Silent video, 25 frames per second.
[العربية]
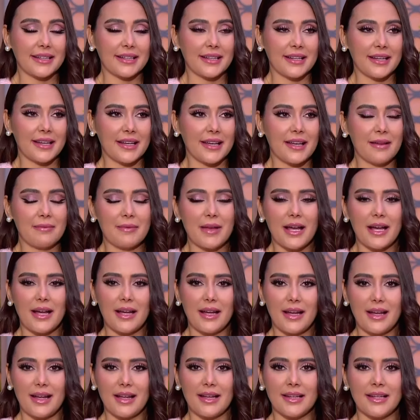يا
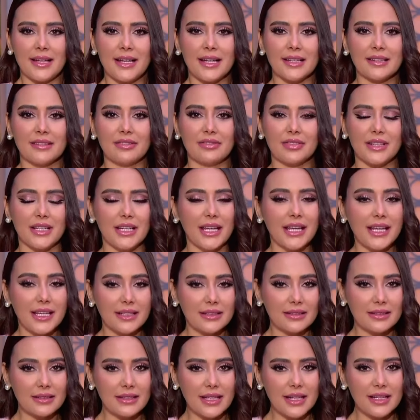جماعه الاحتفالات
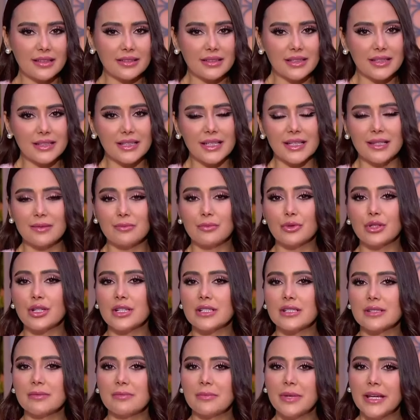حتى
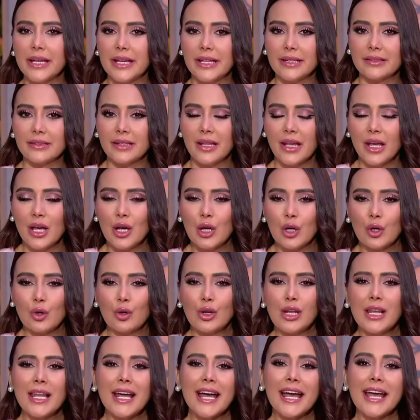المناسبات
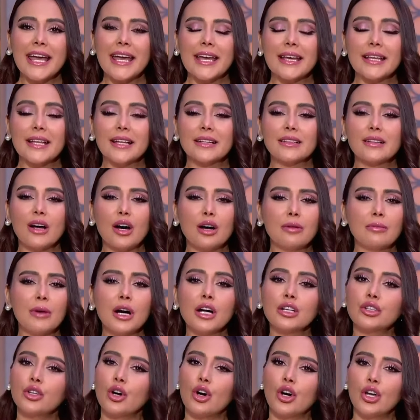كل حاجه
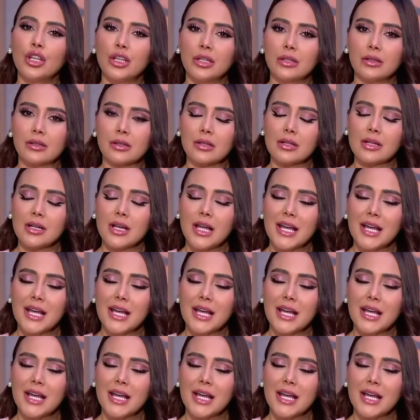طعمها اتغير